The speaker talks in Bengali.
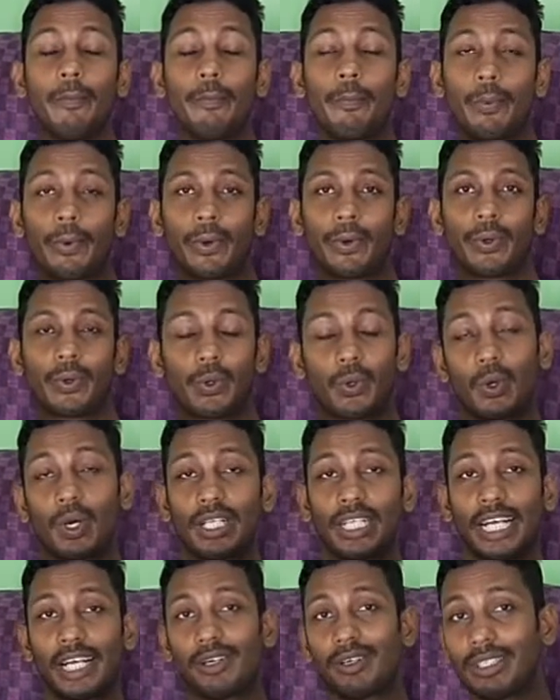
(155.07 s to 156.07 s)
ব্রো
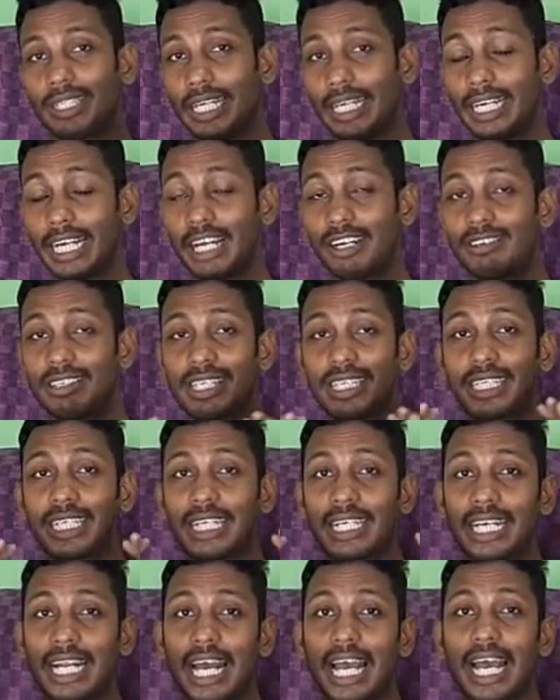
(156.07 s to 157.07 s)
কথায় কথায় কারোর সাথে
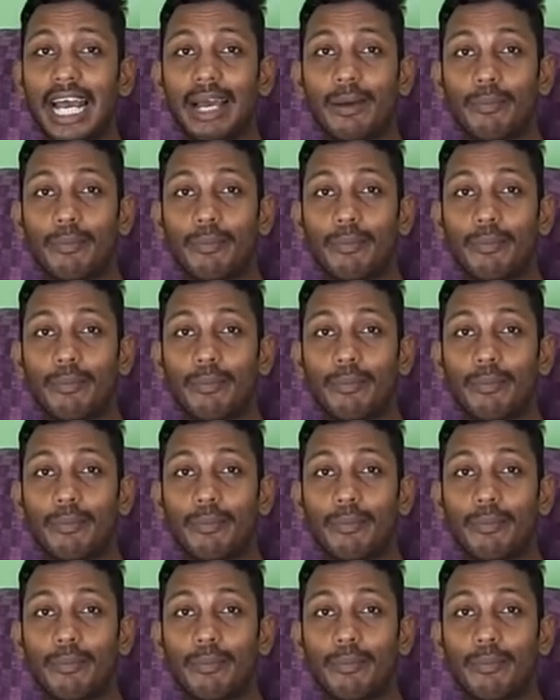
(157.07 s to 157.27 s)
না